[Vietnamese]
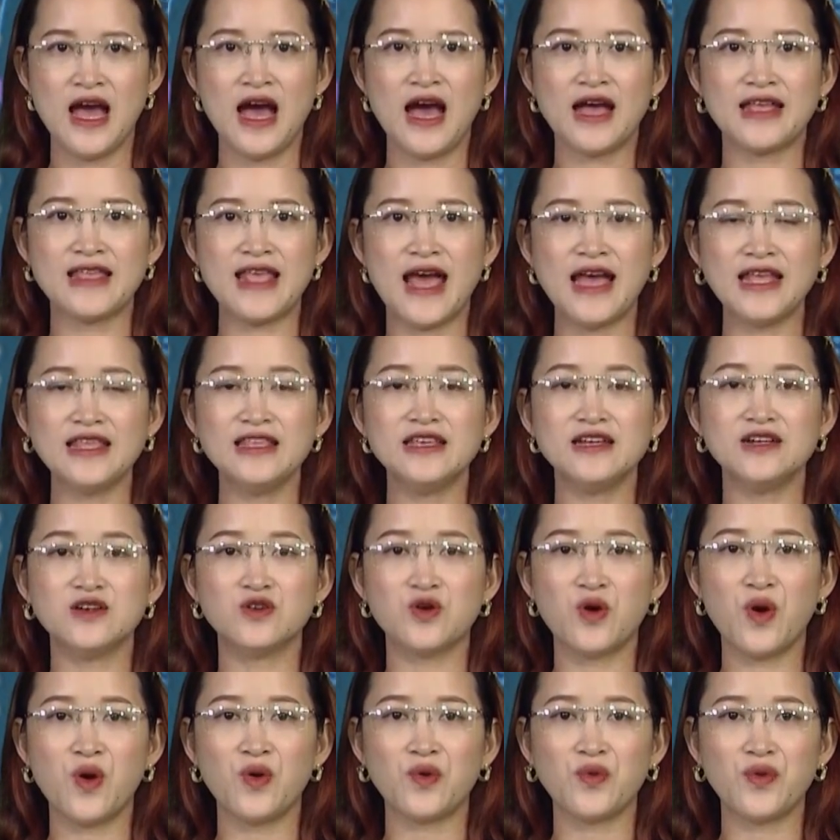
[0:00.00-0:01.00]
Giá dừa
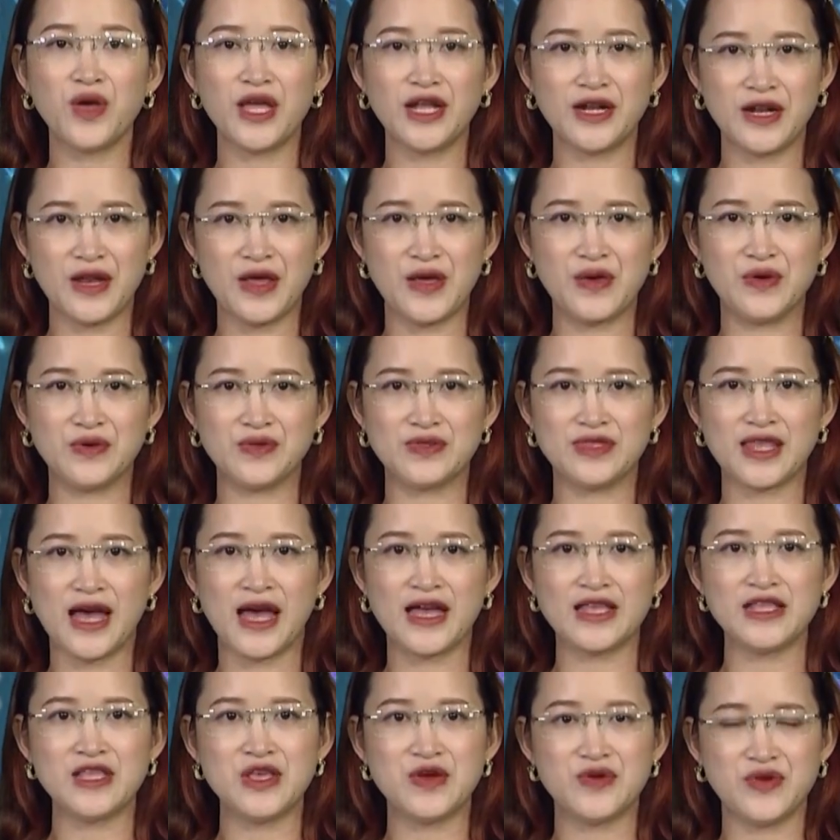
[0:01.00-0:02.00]
khô nguyên liệu tại
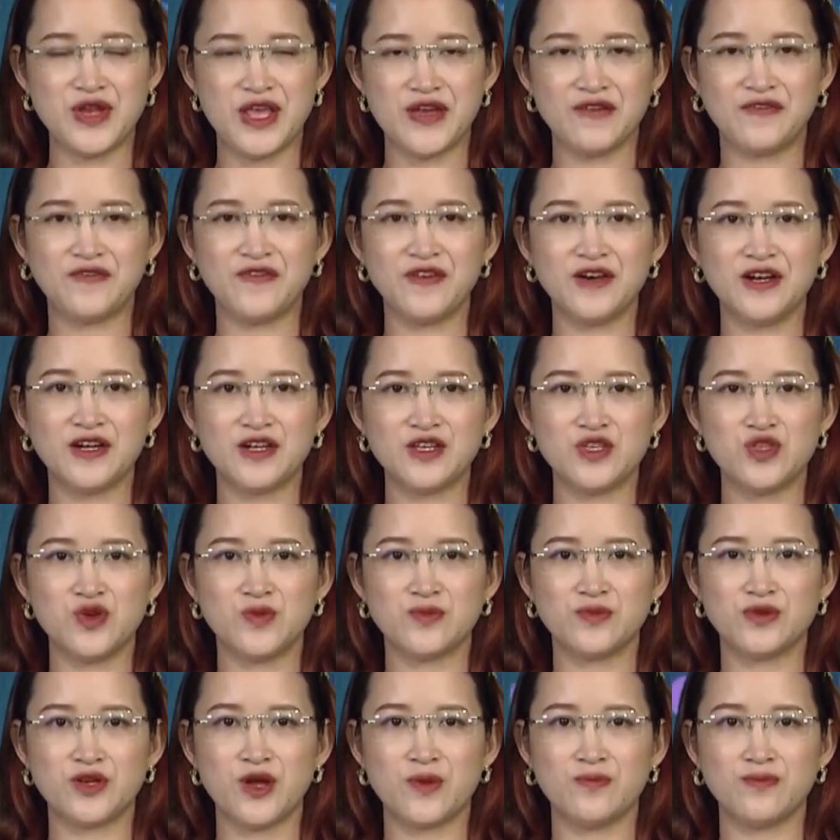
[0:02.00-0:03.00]
nhiều địa phương dùng
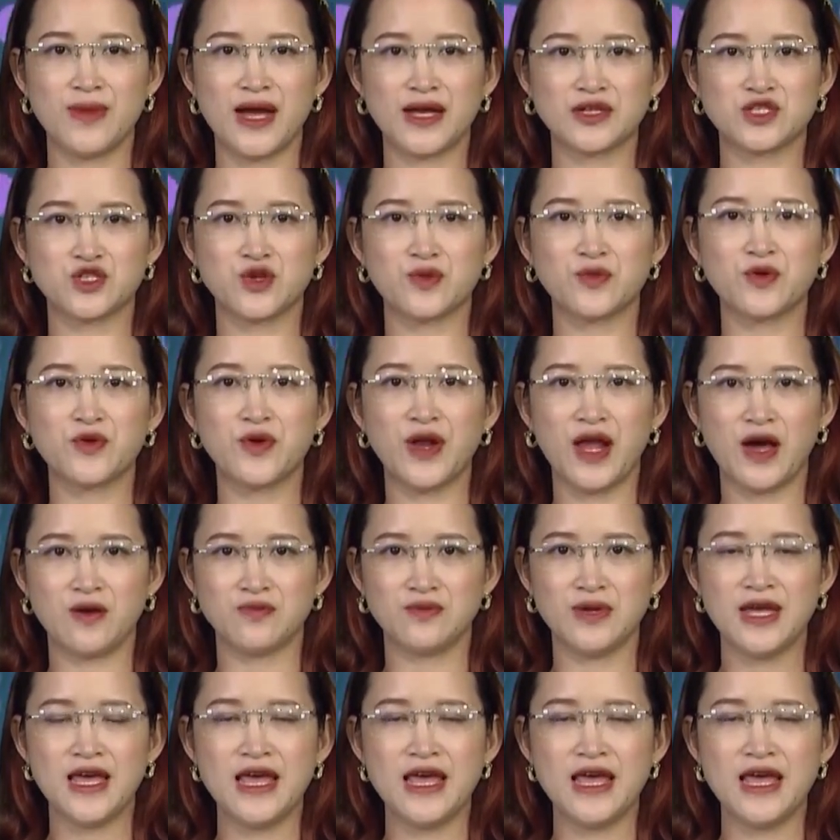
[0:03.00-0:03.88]
đồng bằng sông Cửu Long